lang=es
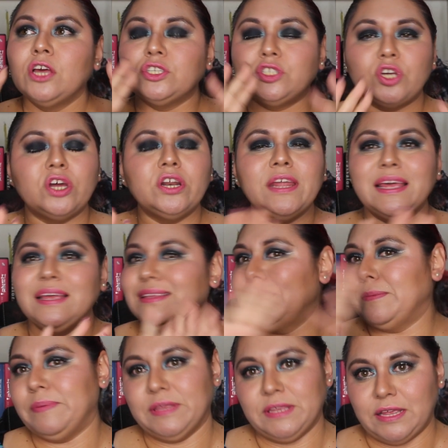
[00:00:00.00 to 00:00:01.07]
Son
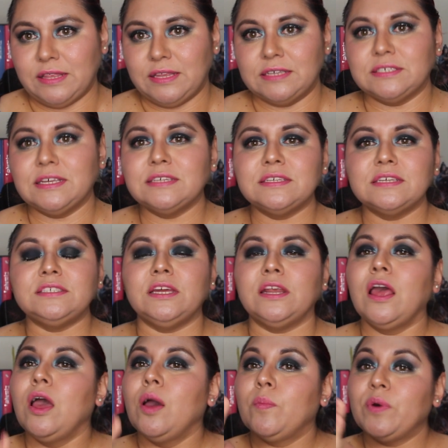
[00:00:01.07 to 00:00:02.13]
independientes, es decir,